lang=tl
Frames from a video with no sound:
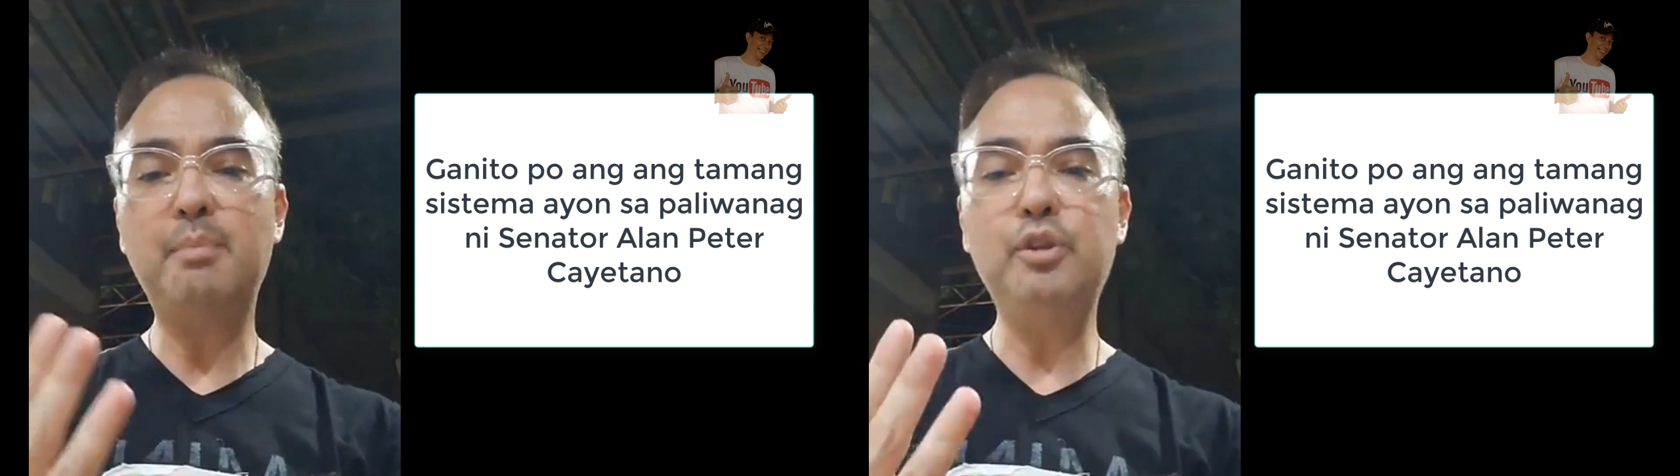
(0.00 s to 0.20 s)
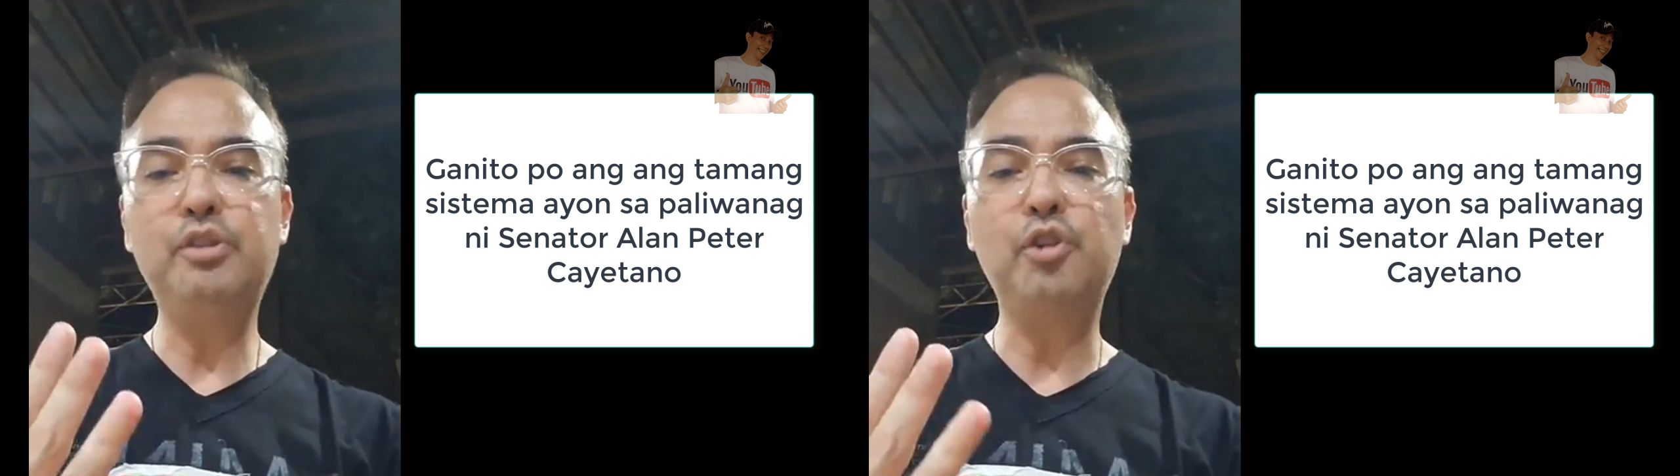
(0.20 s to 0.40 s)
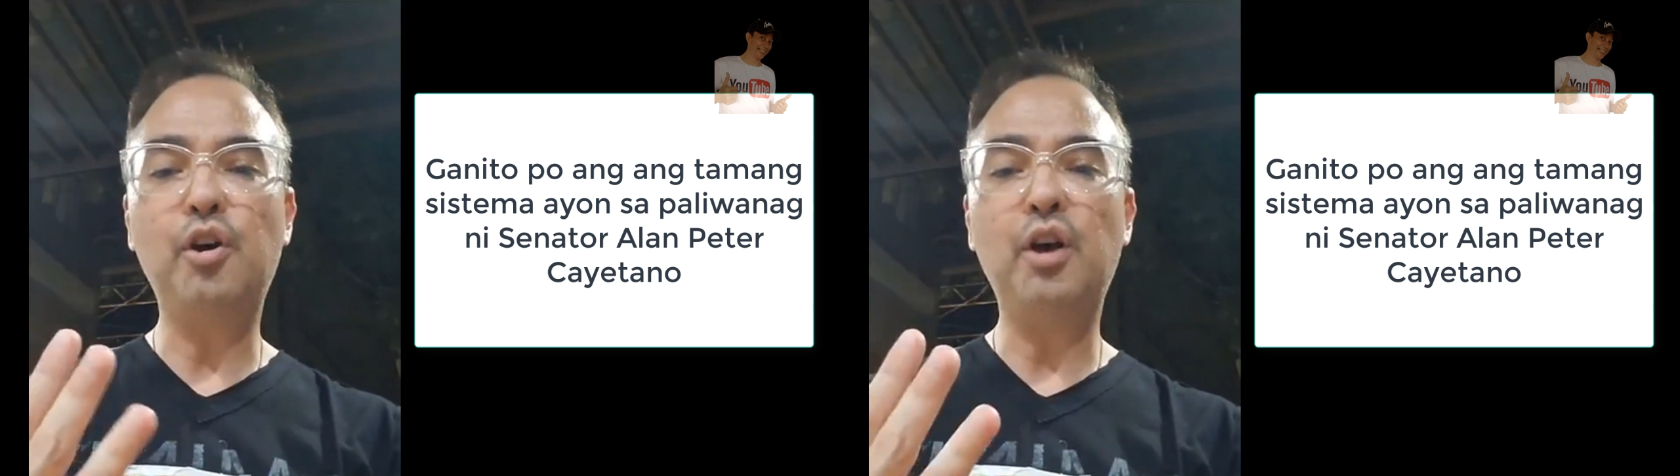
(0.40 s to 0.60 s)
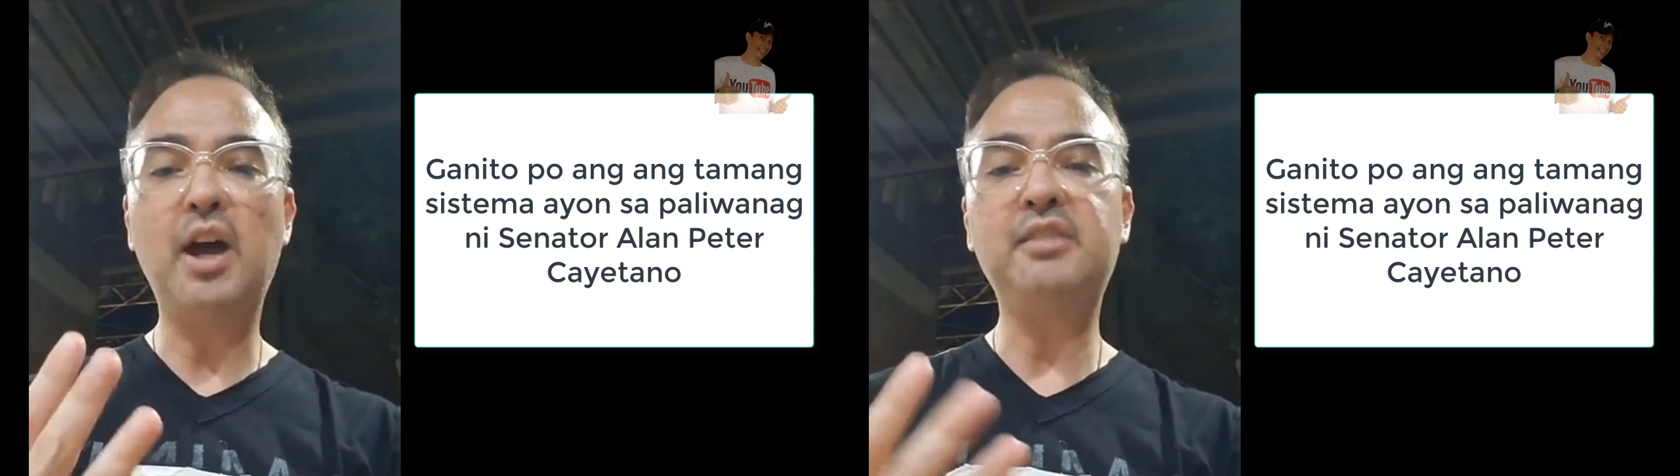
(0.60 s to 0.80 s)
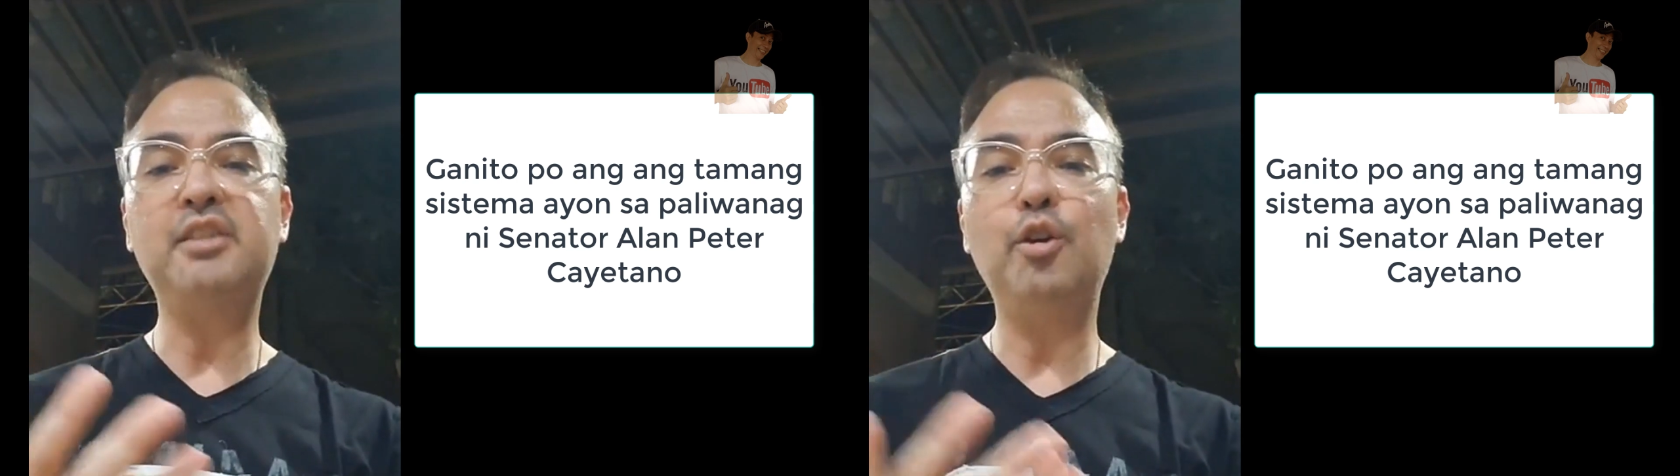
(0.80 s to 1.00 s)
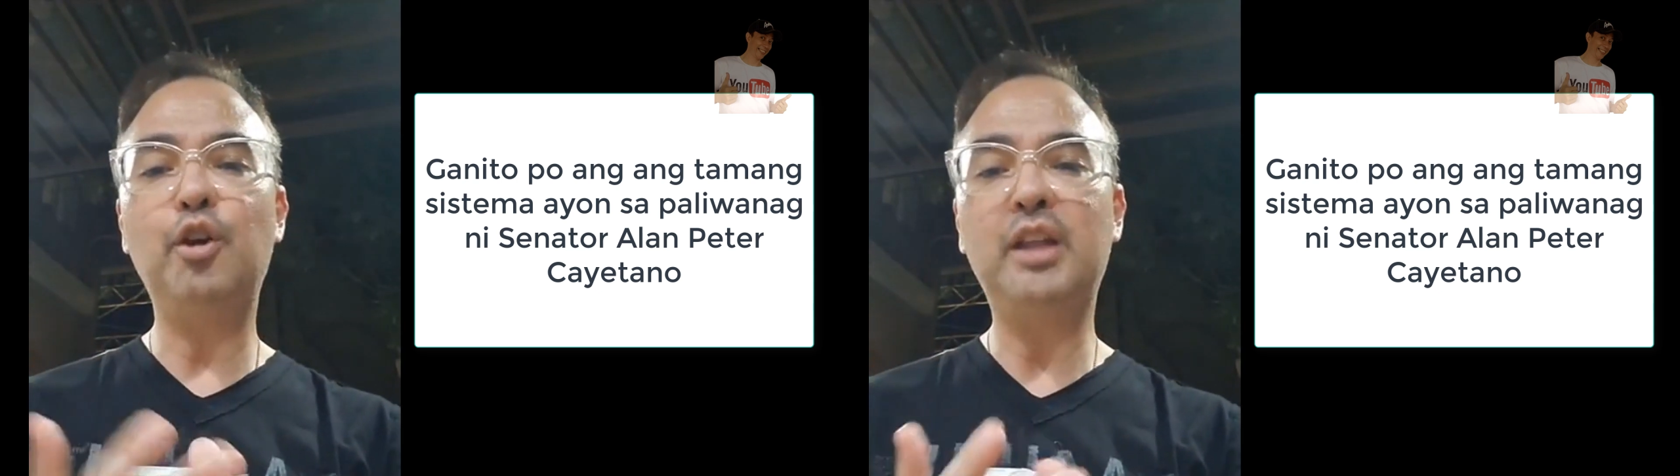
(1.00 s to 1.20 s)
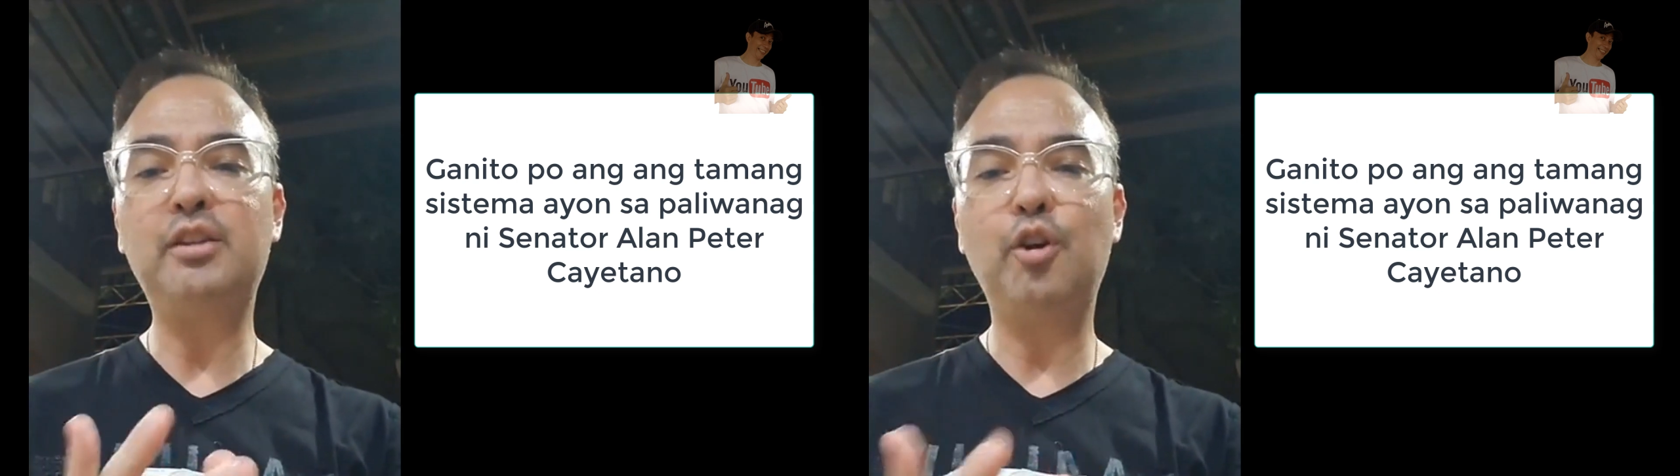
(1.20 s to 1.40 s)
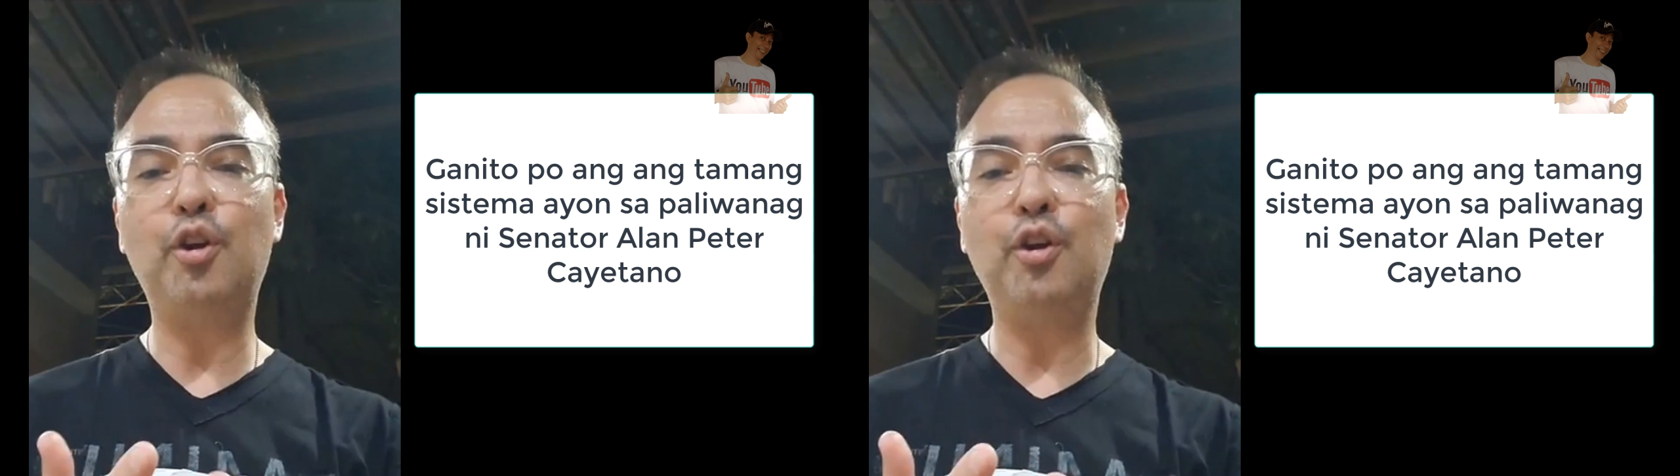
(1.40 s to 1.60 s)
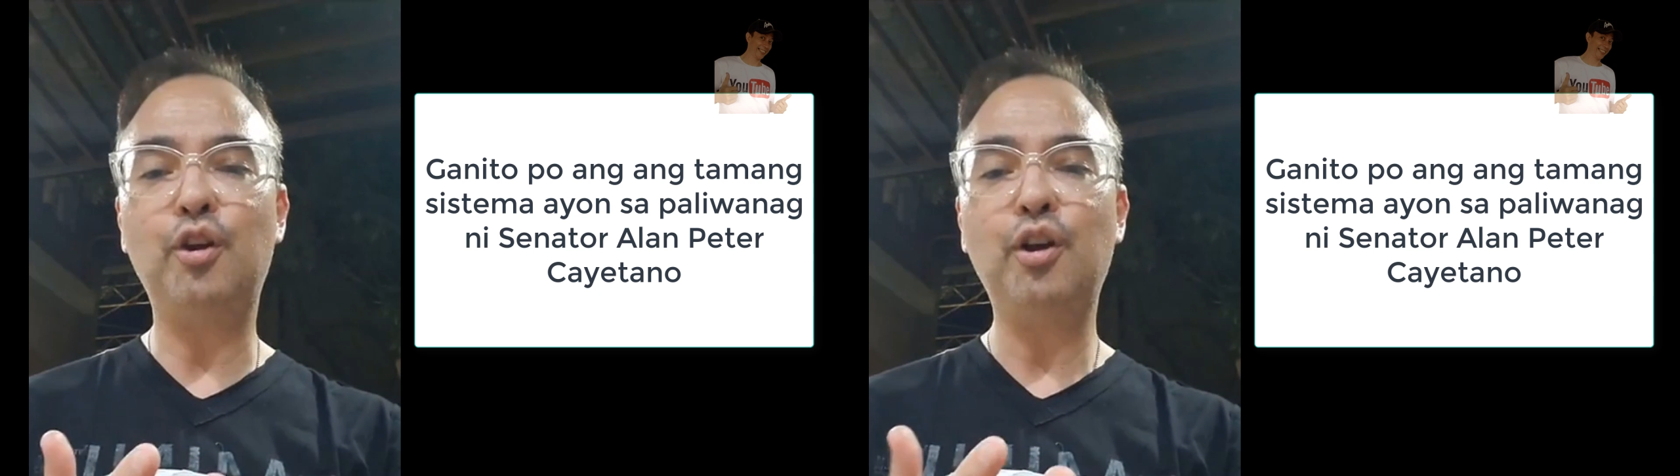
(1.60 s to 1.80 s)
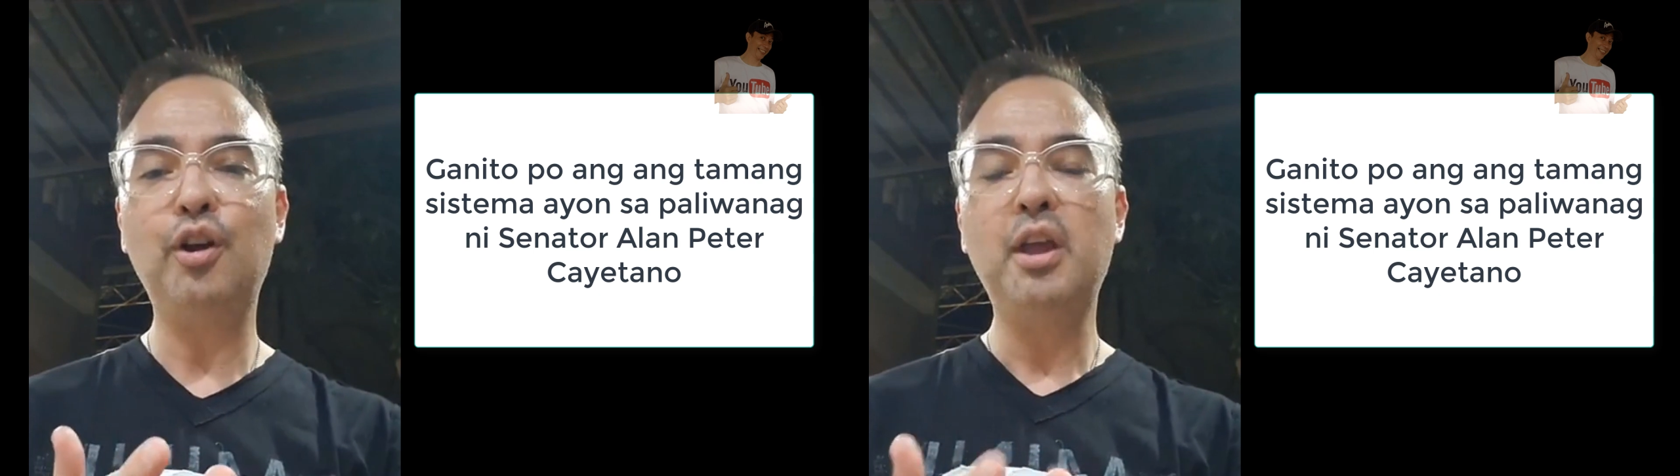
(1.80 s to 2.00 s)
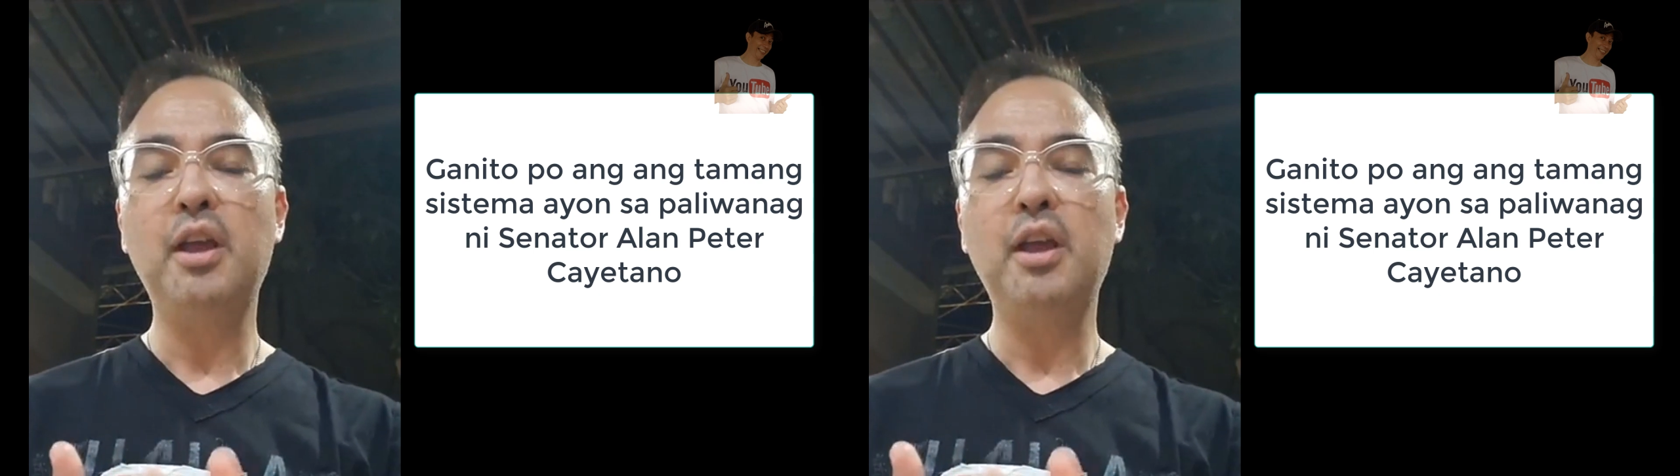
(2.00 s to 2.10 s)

bunso at si lola at lolo,